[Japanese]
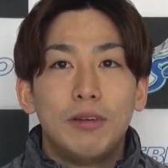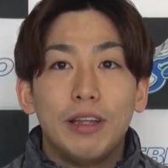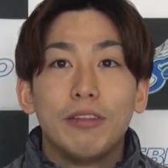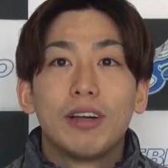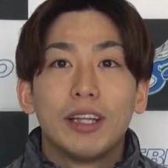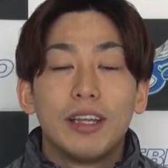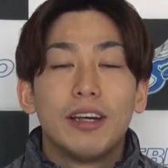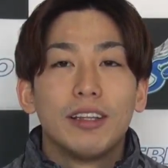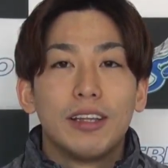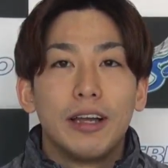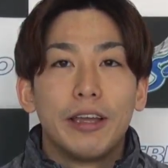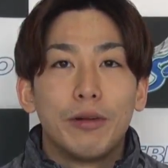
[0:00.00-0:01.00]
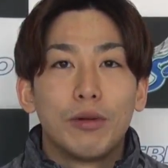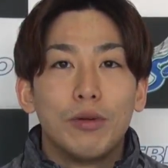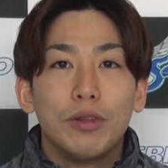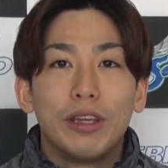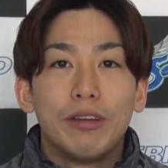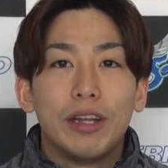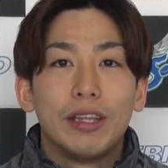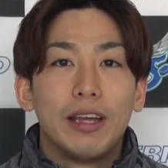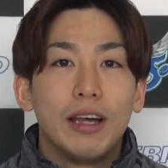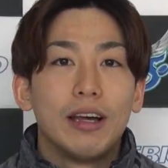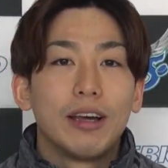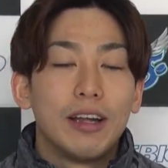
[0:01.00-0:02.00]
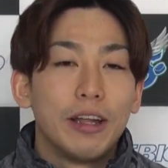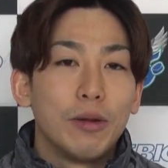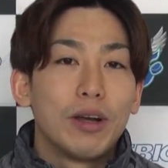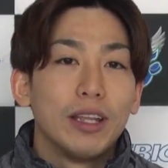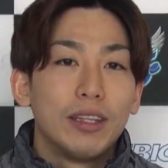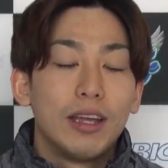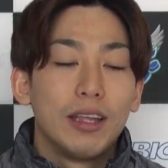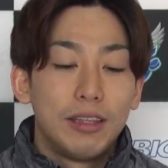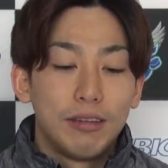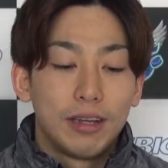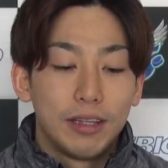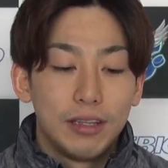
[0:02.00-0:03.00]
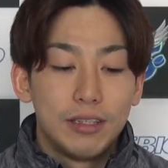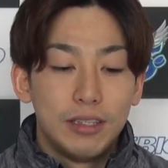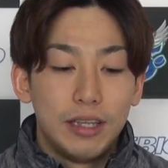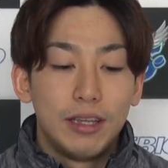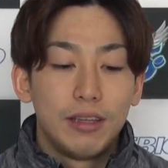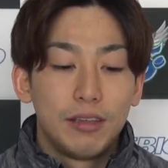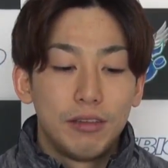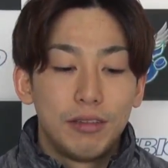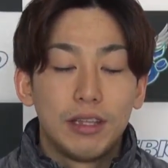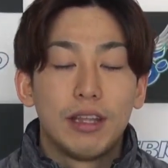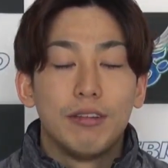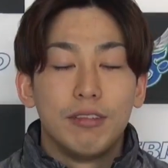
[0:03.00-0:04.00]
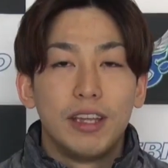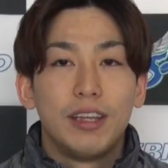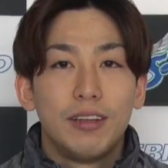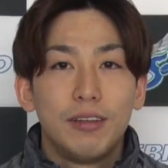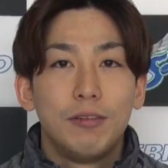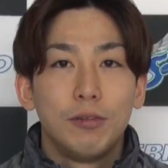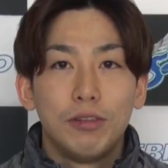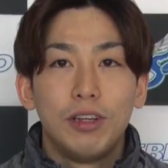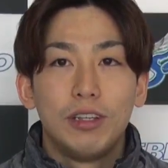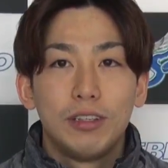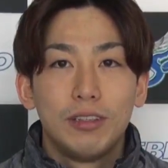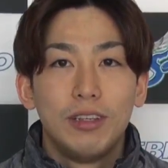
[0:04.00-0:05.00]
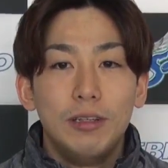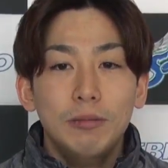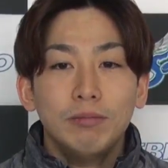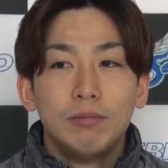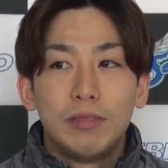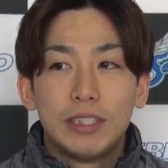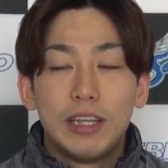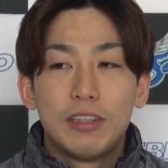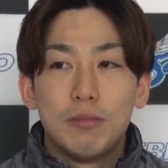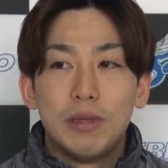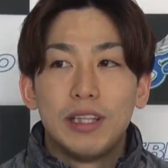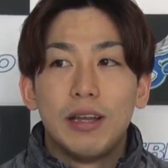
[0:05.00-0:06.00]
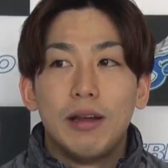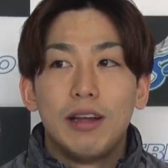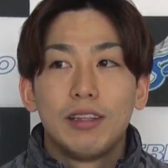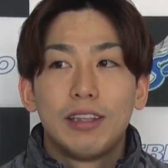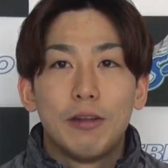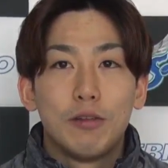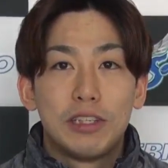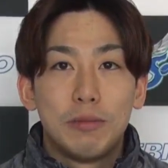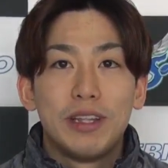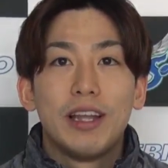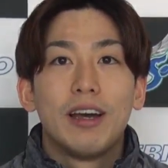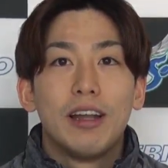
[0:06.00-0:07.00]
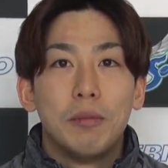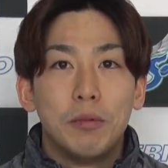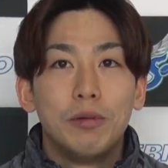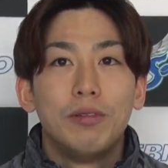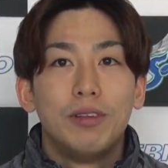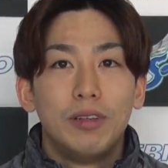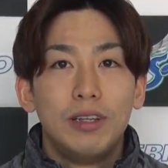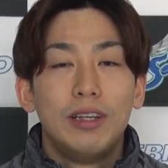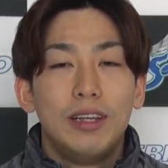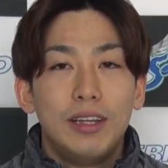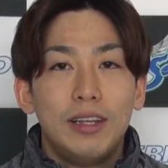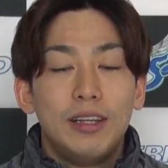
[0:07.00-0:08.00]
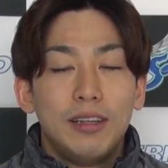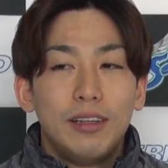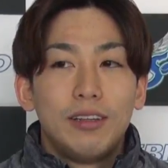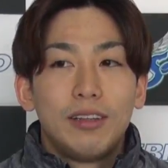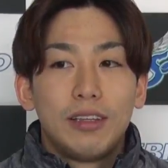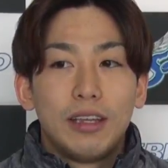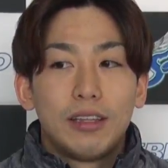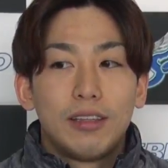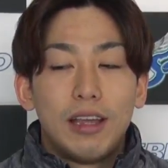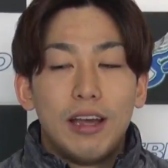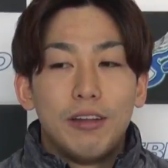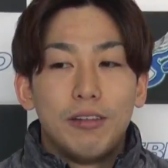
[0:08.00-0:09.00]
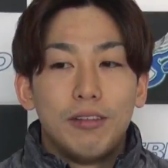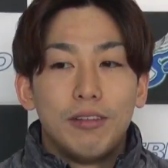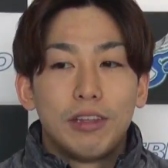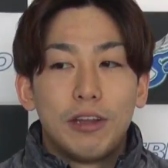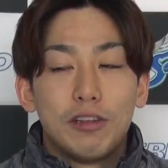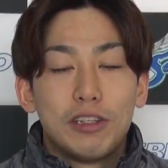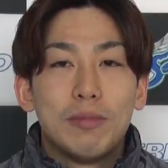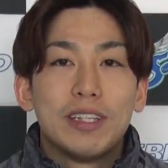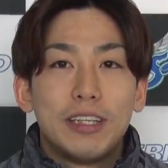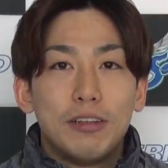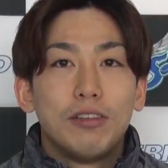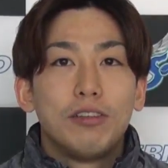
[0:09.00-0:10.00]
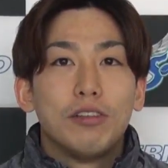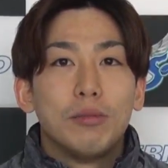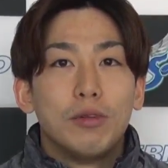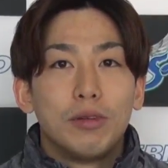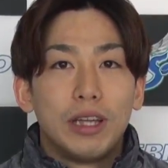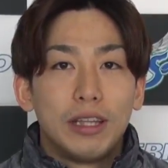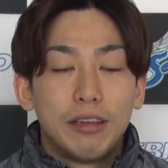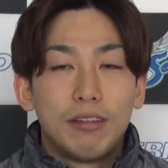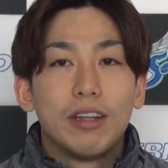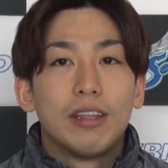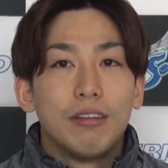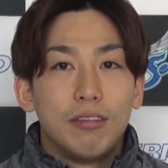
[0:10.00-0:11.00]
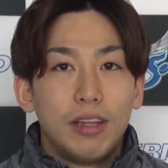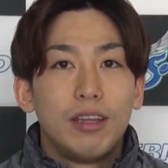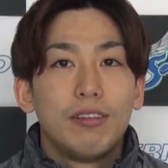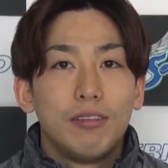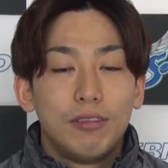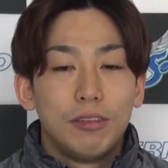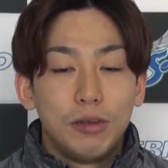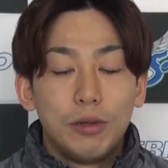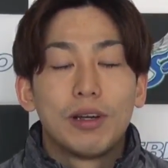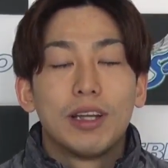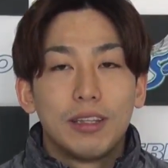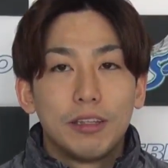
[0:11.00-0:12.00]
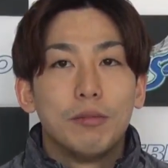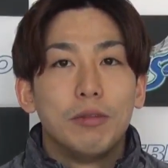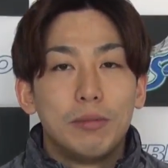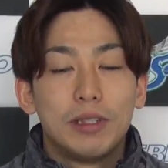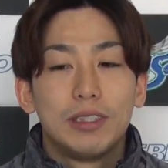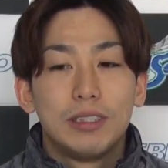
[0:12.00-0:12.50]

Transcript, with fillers: ファンの方々が喜んでくれた楽ったっていう形で言ってたので本当に、まあ、選手みんな楽しみながらも、うんうんうん、あの楽しませるっていうのもやってくれたので本当に良かったと思いま